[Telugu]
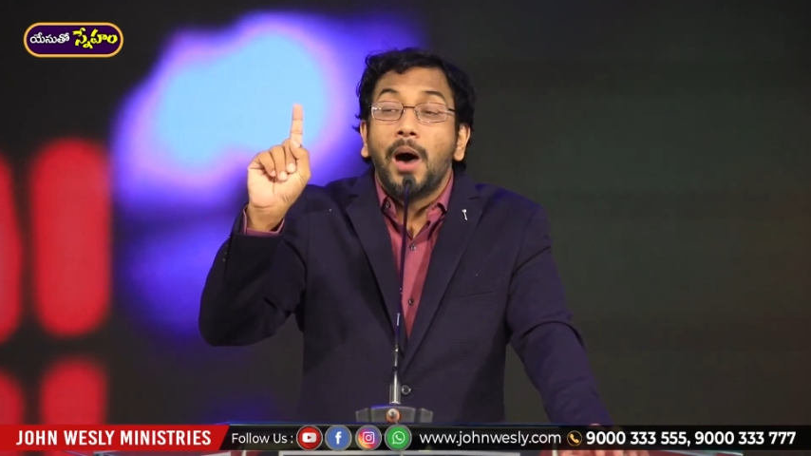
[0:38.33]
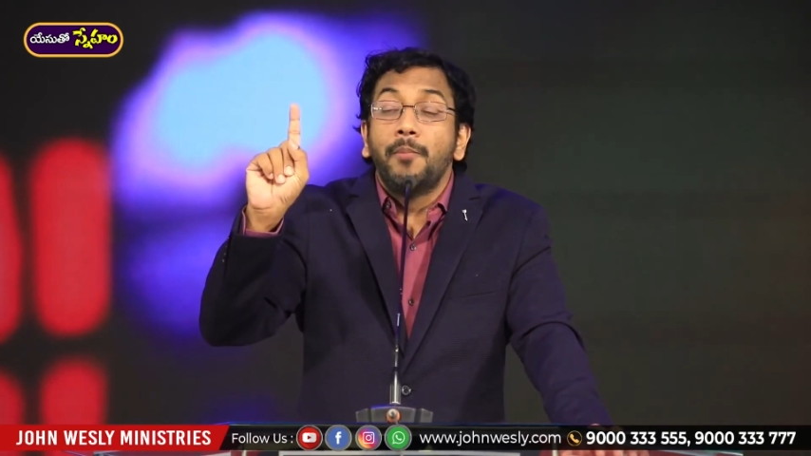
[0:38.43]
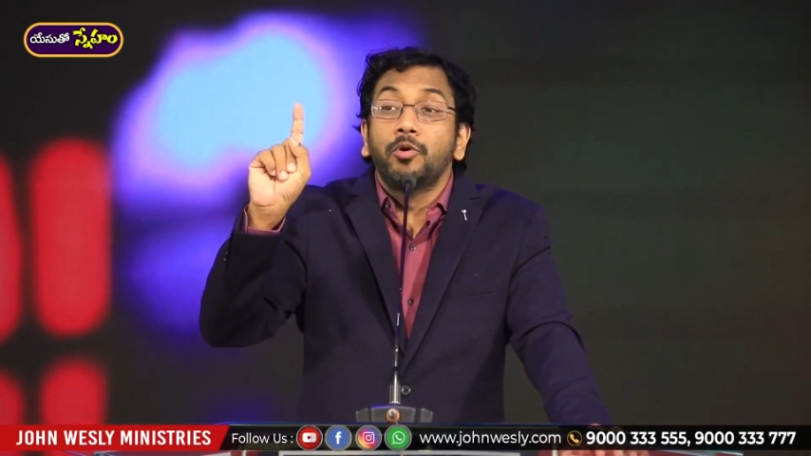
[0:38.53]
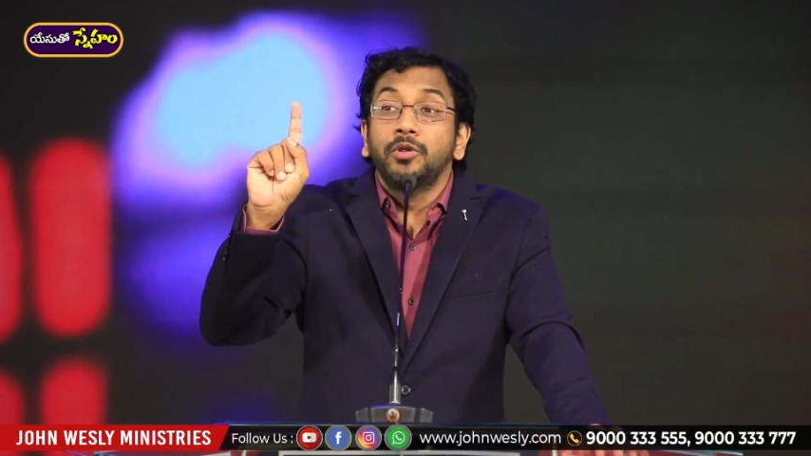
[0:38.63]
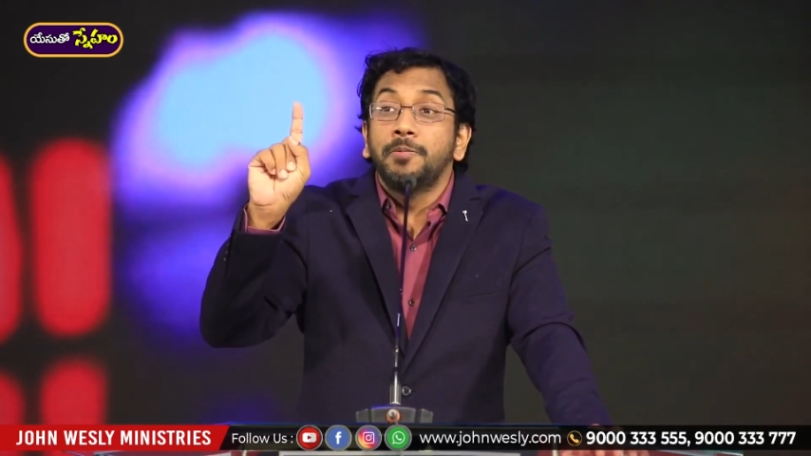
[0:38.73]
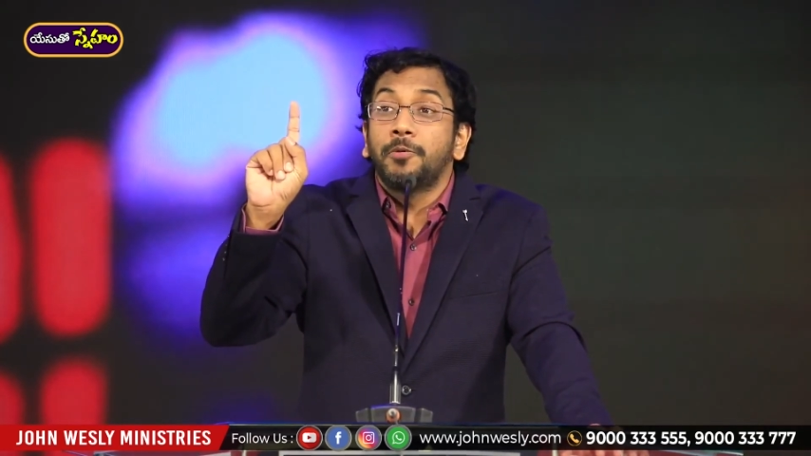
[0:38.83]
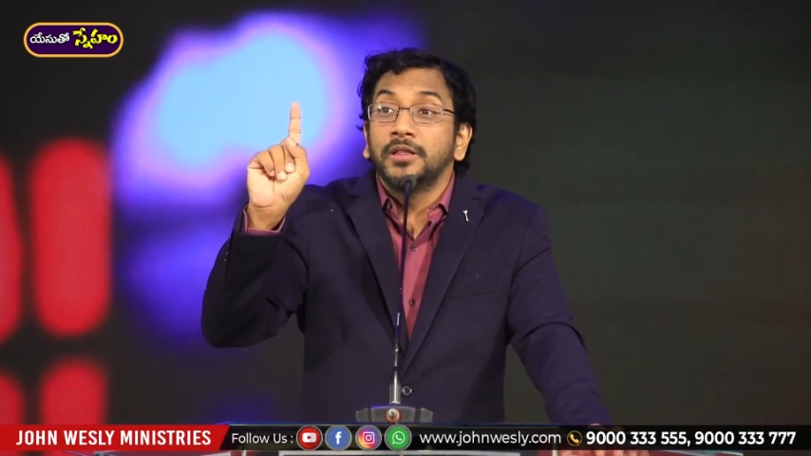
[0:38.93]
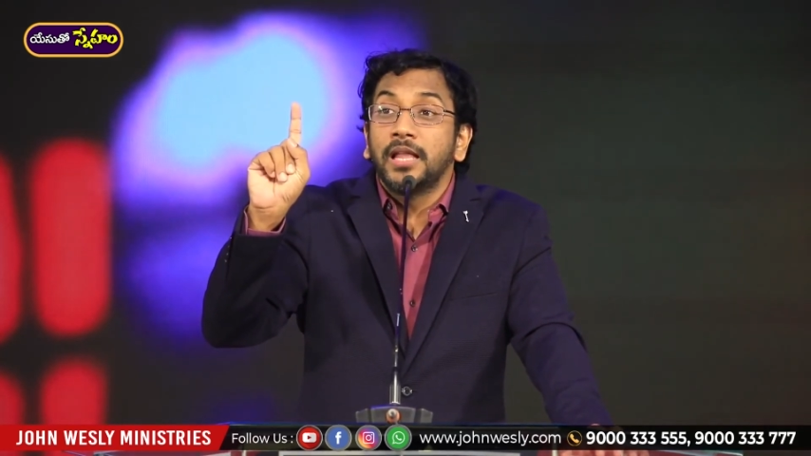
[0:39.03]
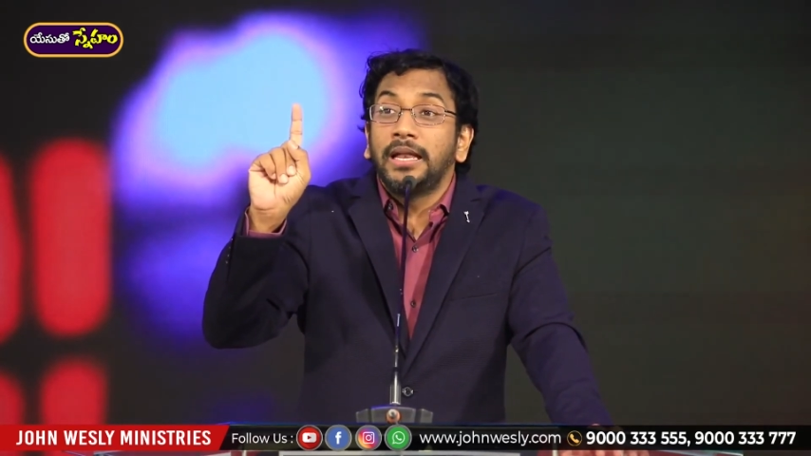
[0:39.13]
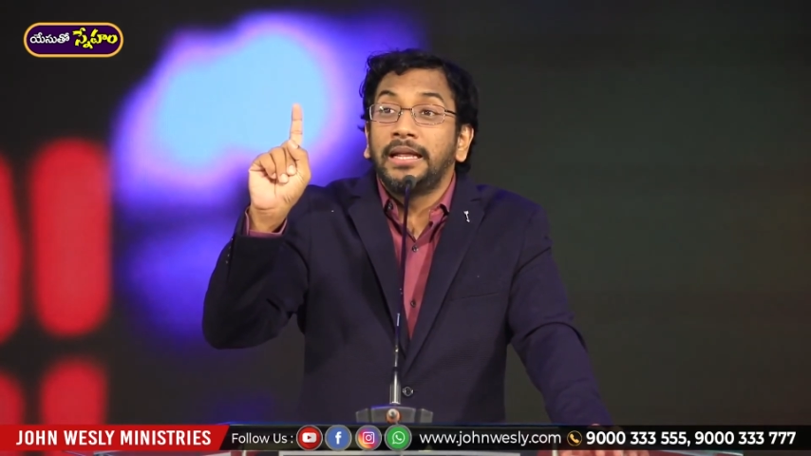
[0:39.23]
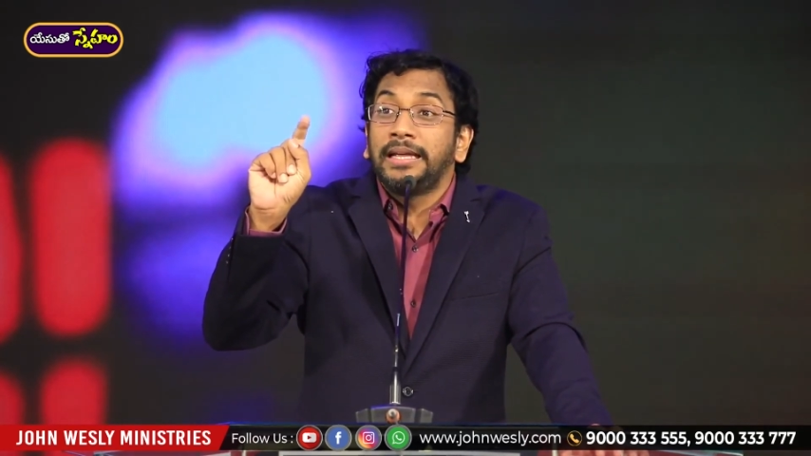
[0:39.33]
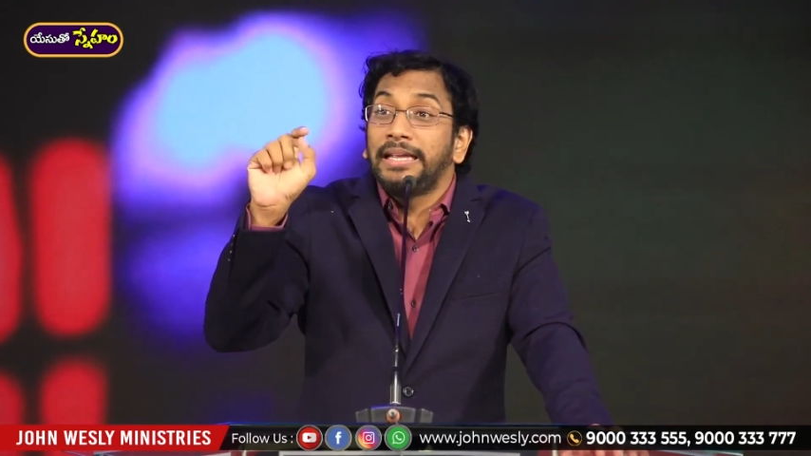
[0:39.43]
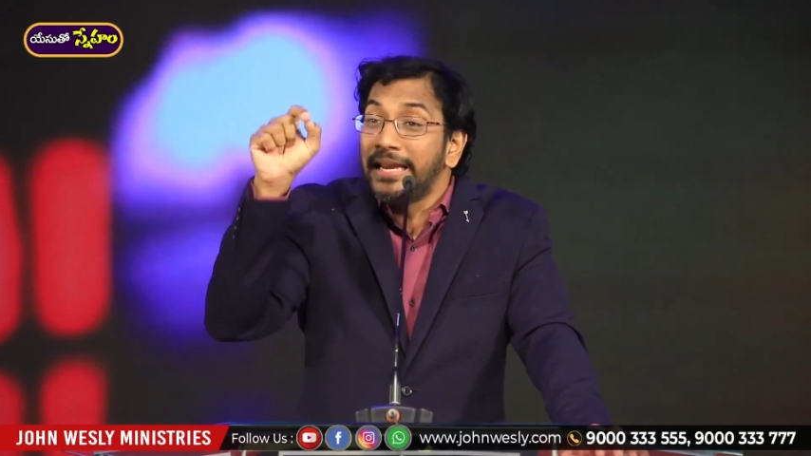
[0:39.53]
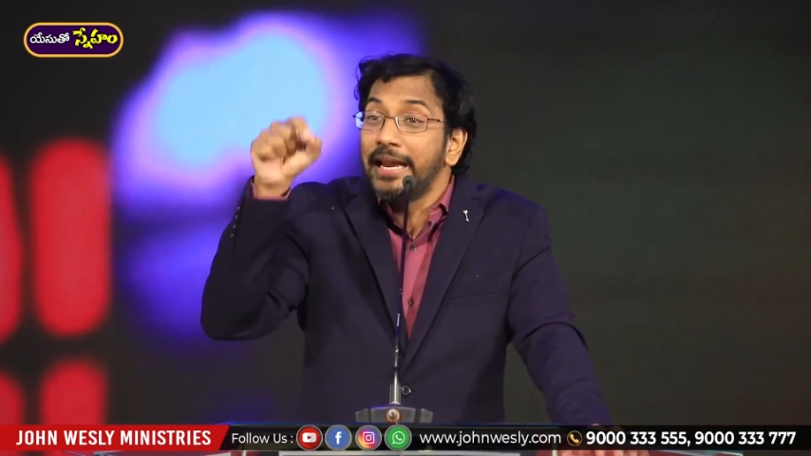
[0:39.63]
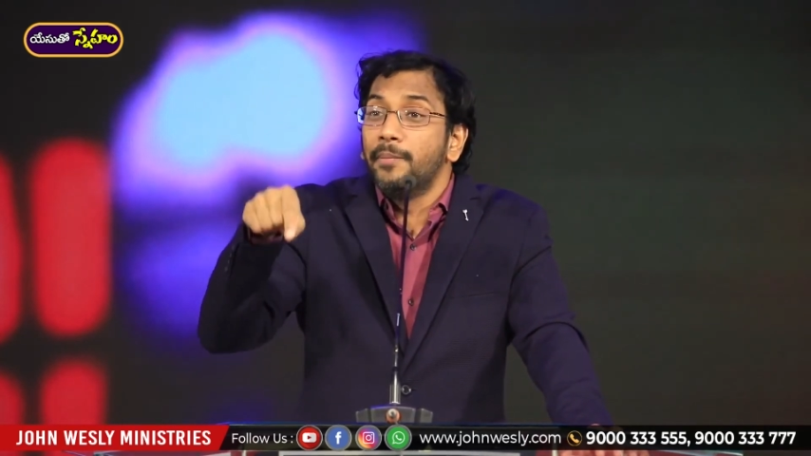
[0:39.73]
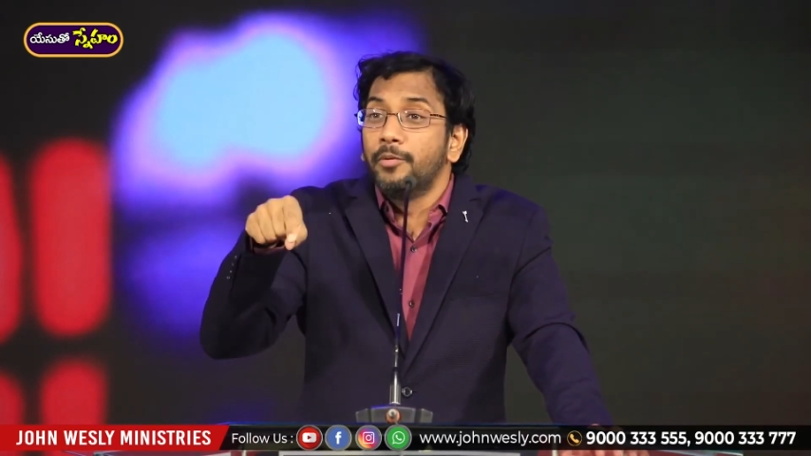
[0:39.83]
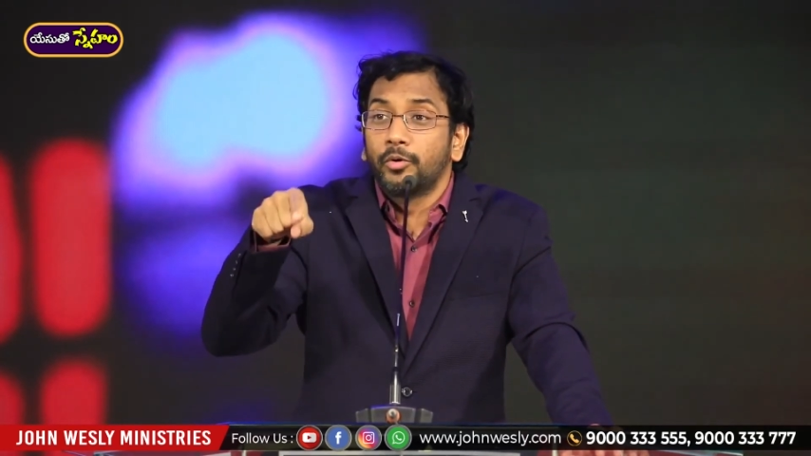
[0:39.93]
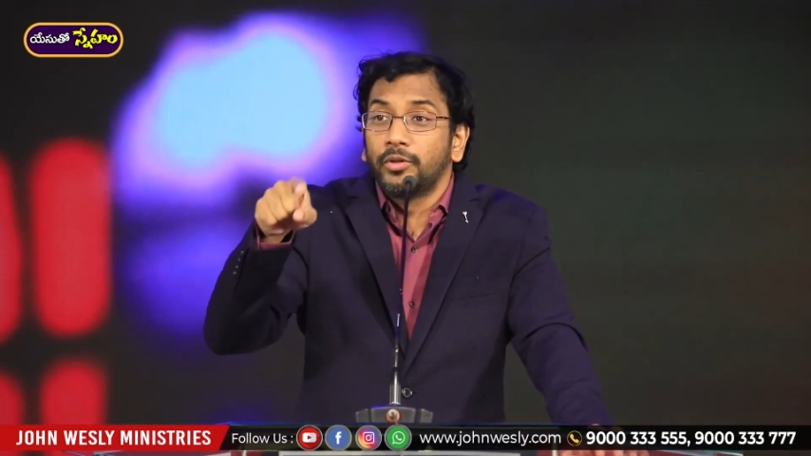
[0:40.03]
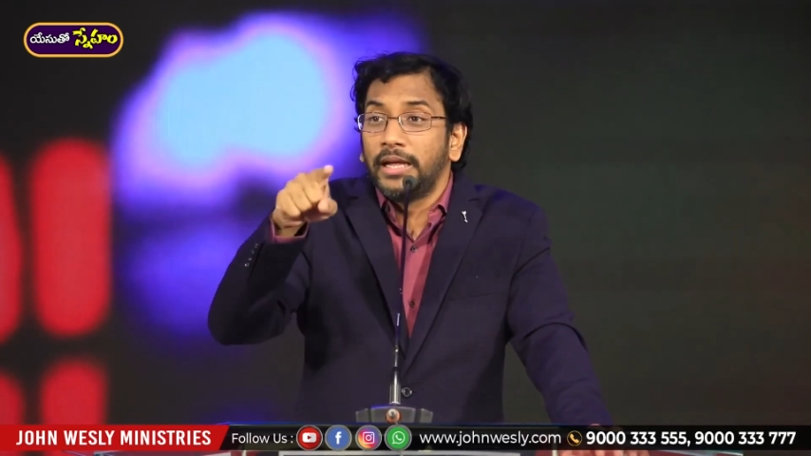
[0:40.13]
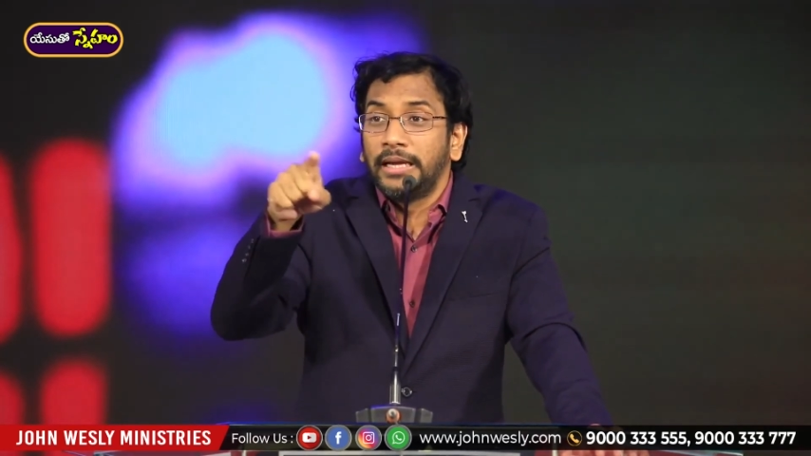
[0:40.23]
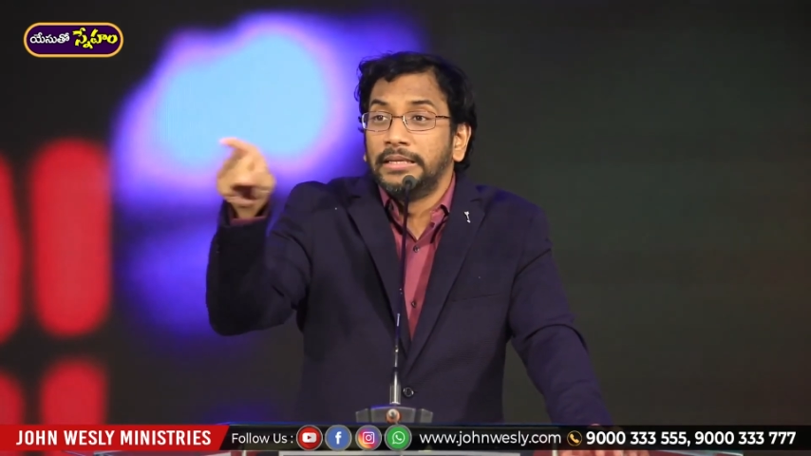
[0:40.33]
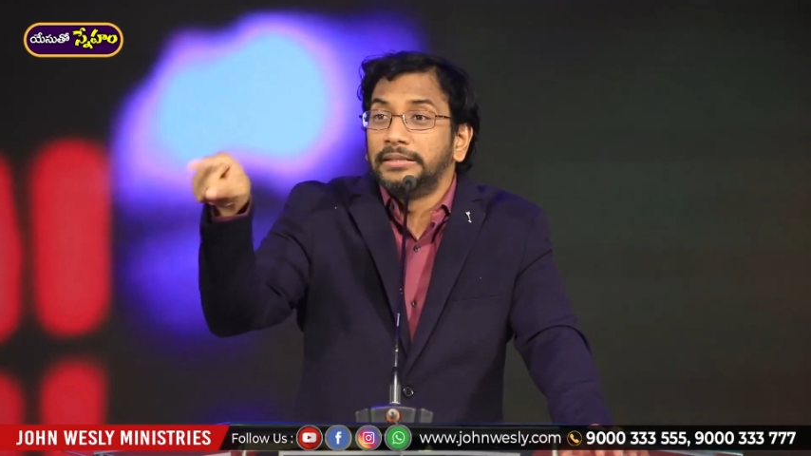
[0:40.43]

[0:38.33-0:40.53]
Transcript: అభివృద్ధి పొందాలి ఈ అభివృద్ధి